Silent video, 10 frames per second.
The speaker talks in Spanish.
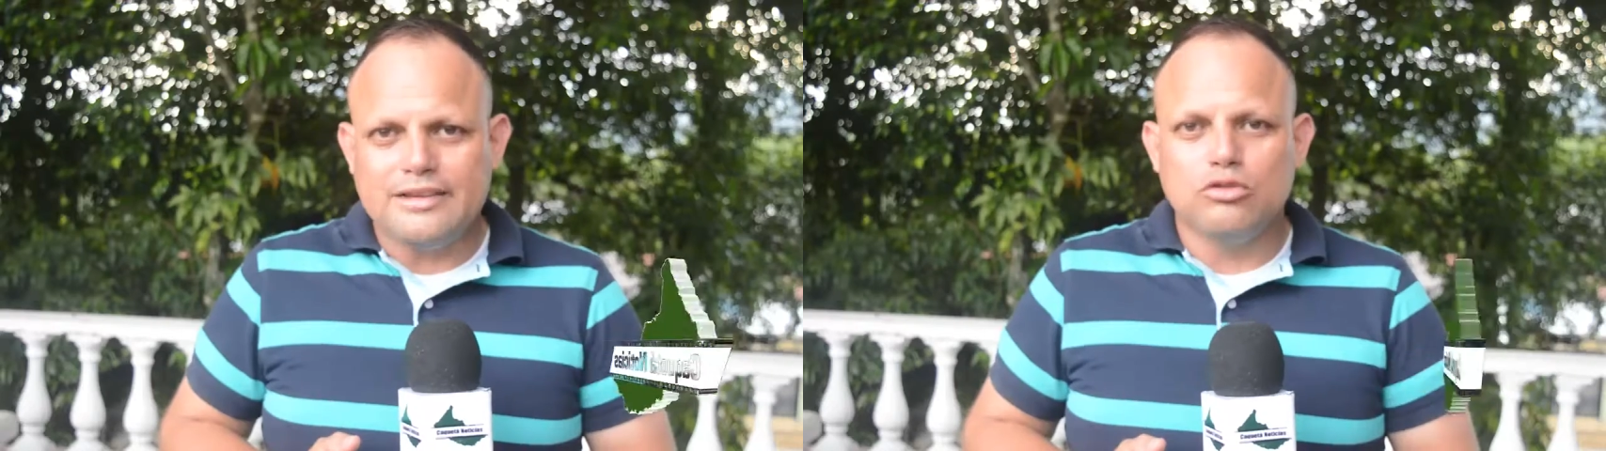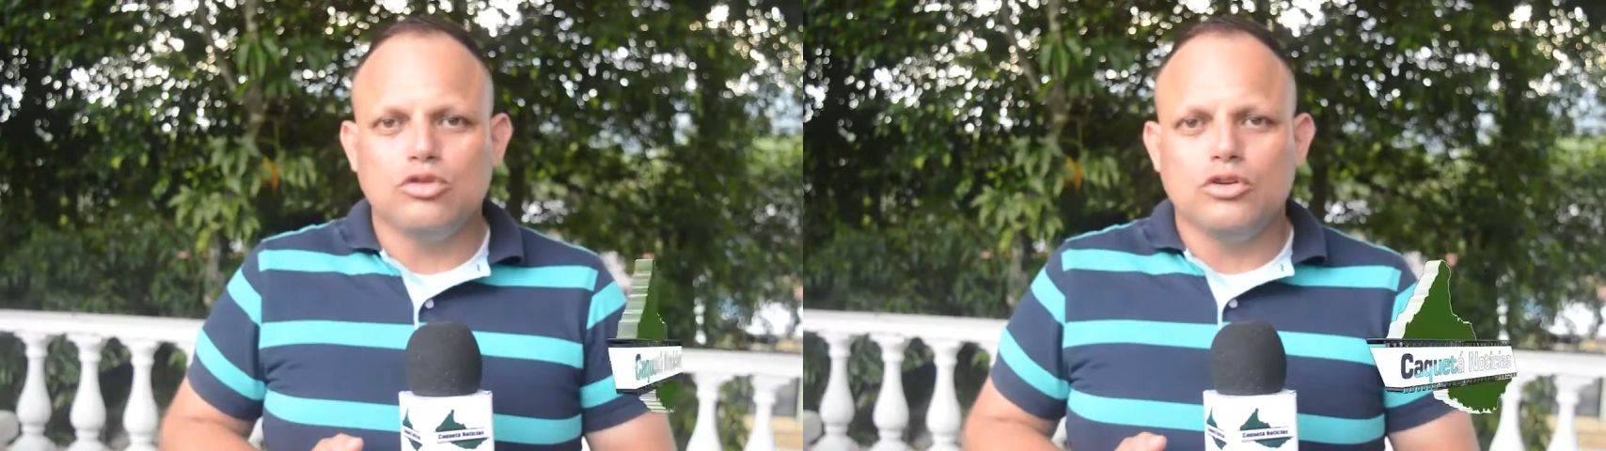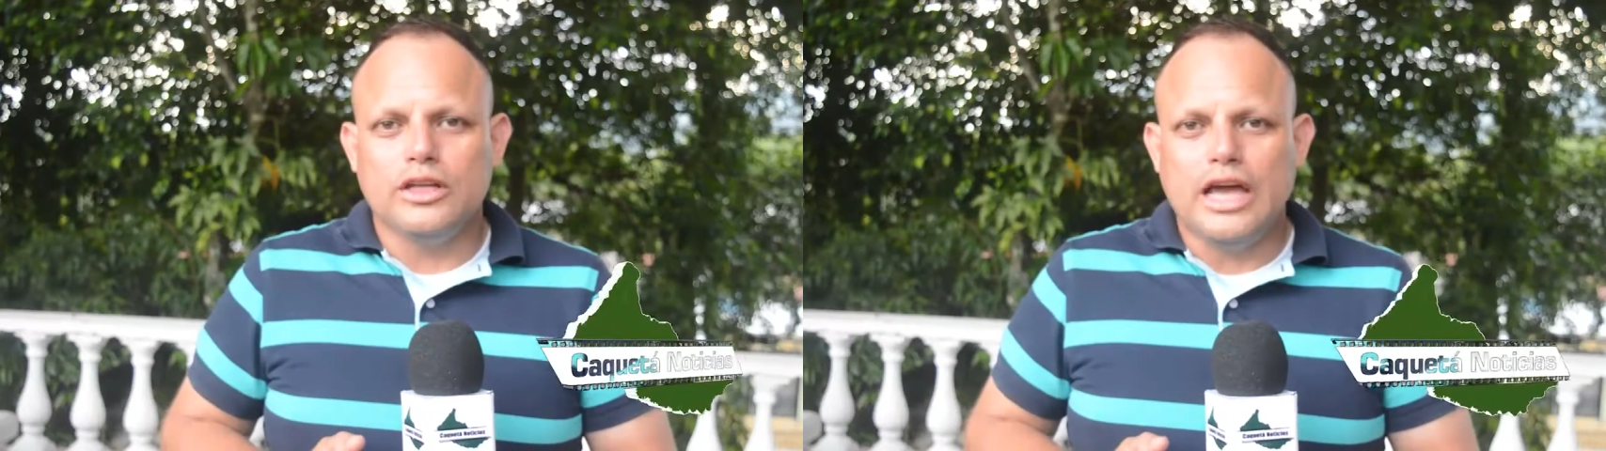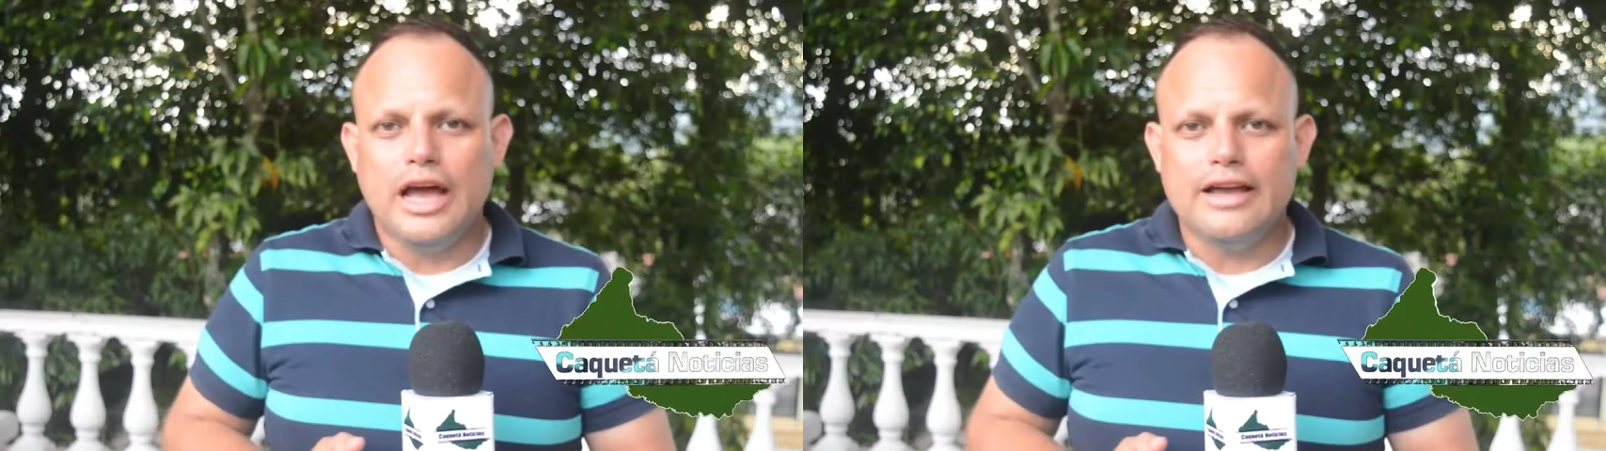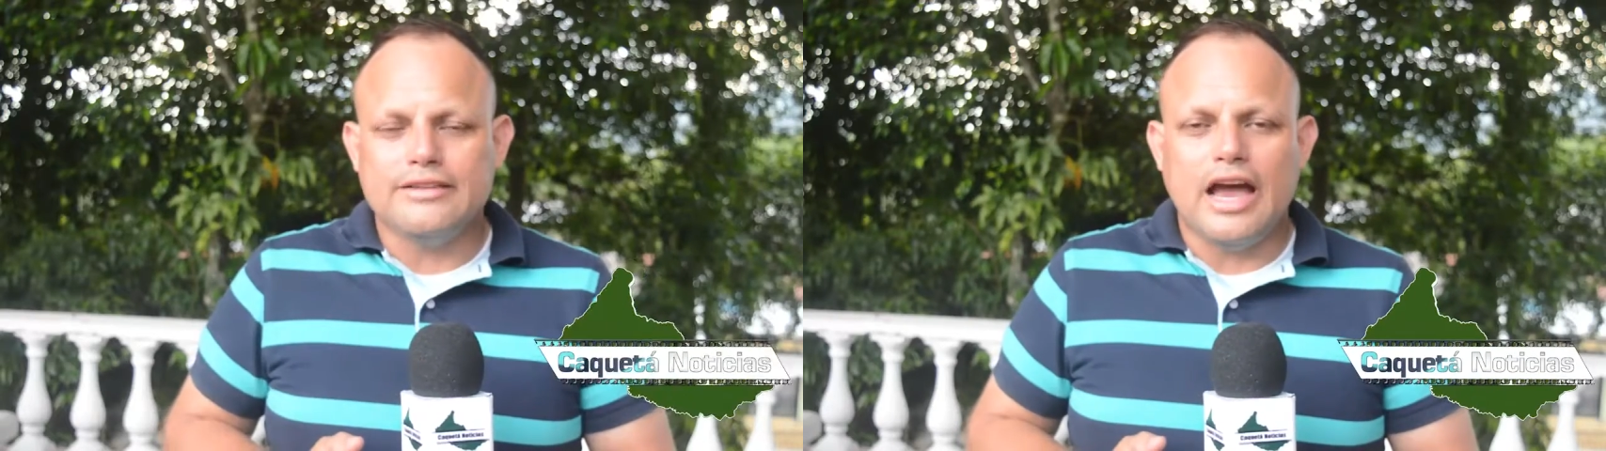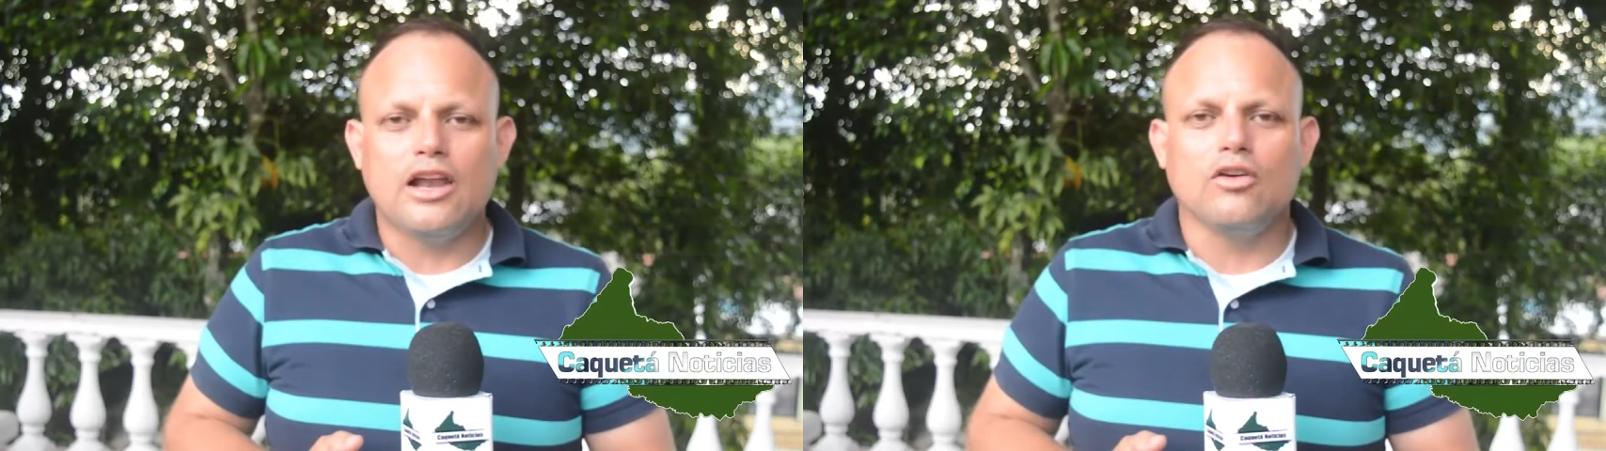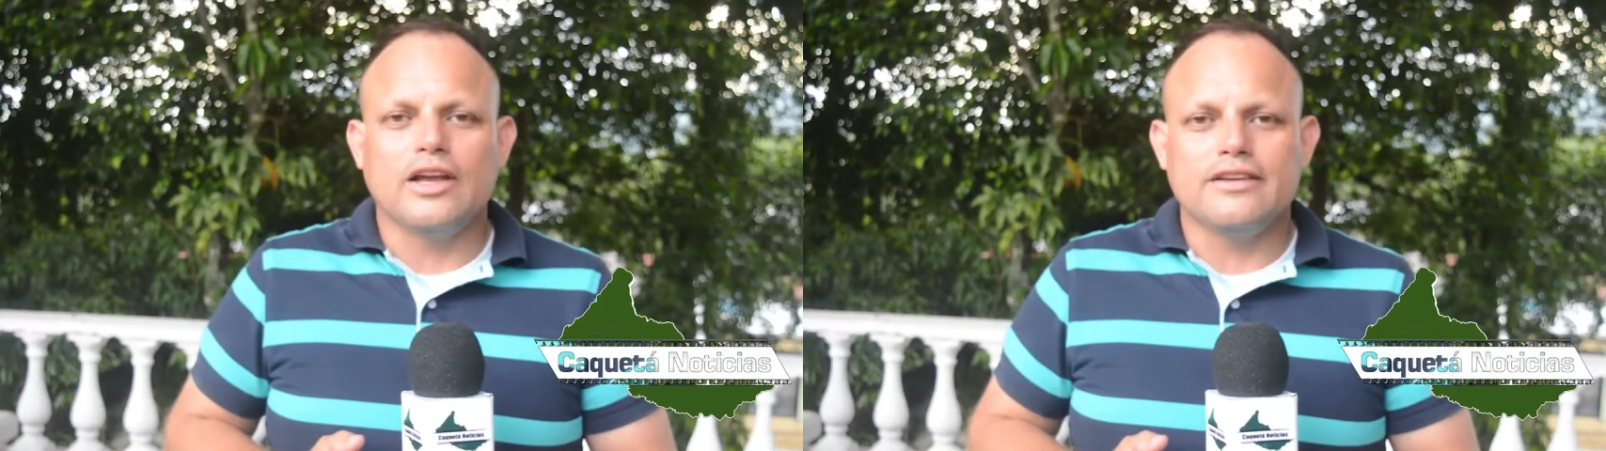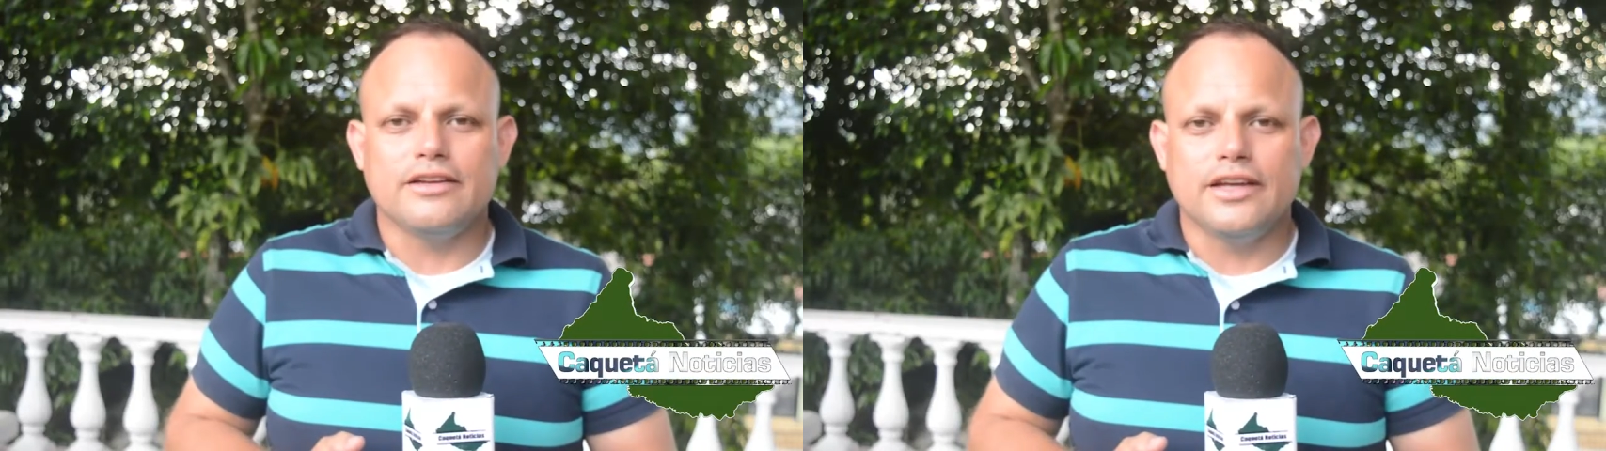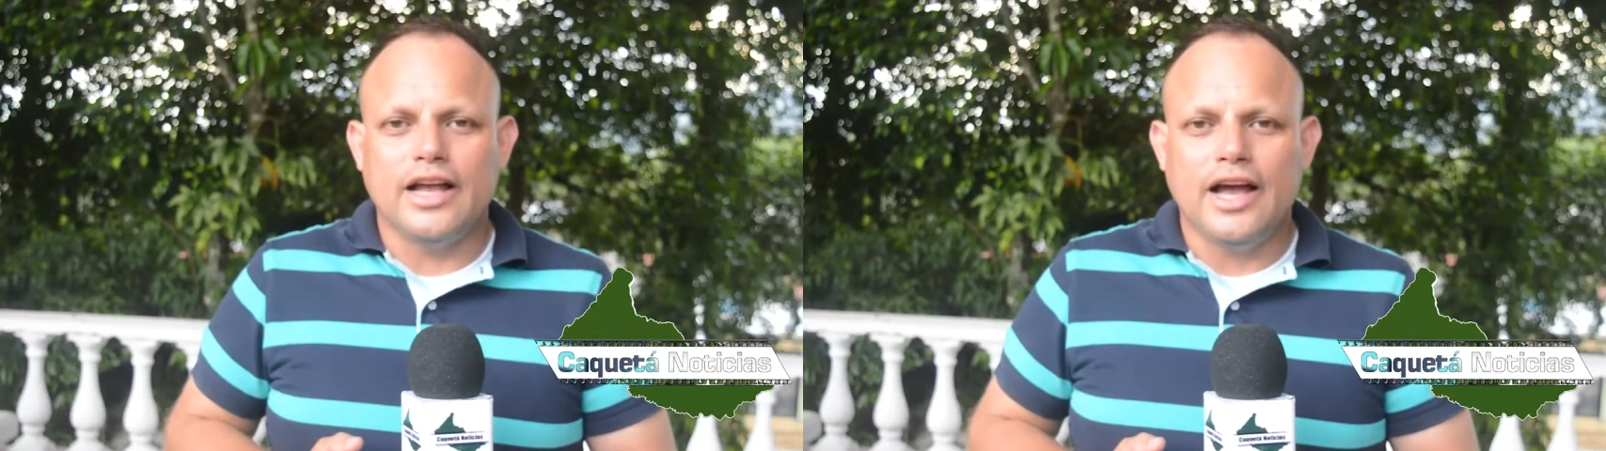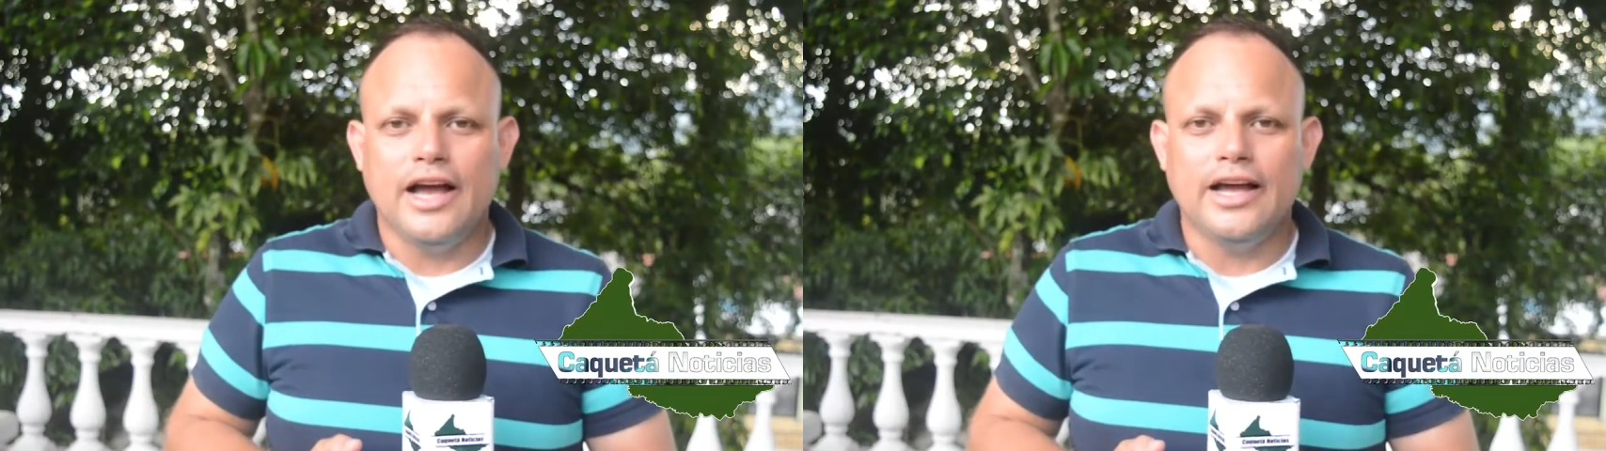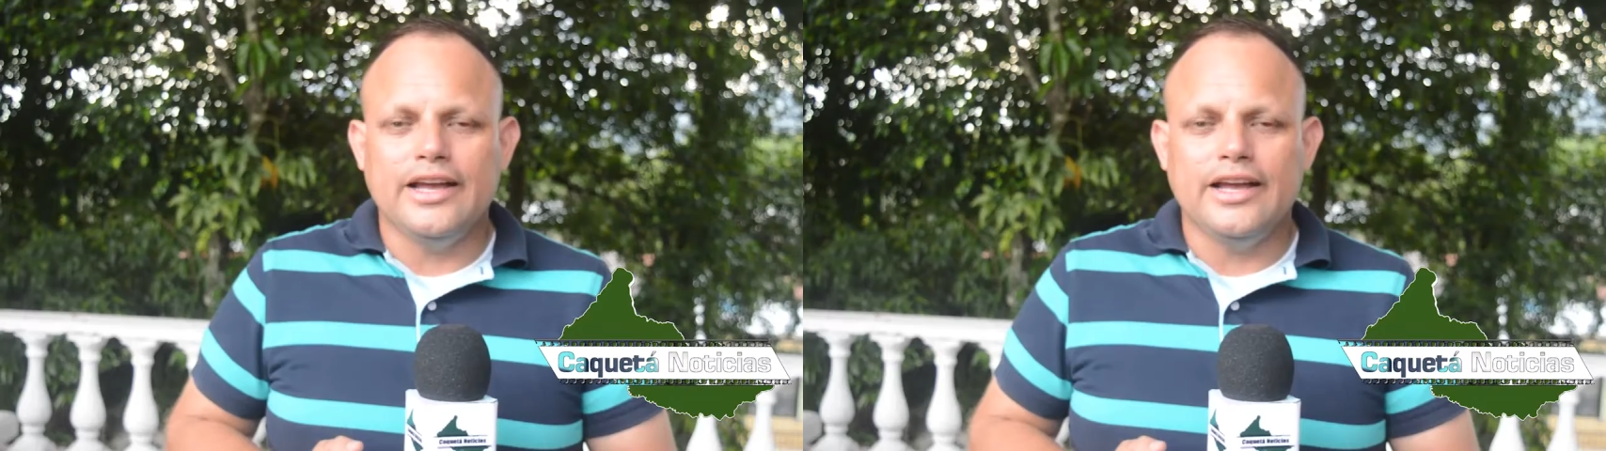las autoridades a lo que será